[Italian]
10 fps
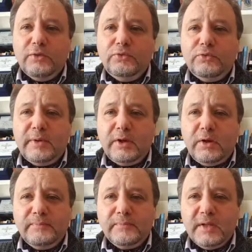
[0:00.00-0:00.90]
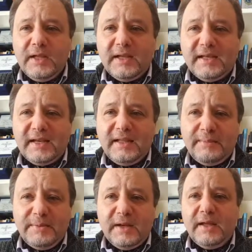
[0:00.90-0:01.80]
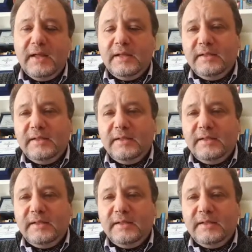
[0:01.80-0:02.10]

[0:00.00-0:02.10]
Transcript: un numero incredibile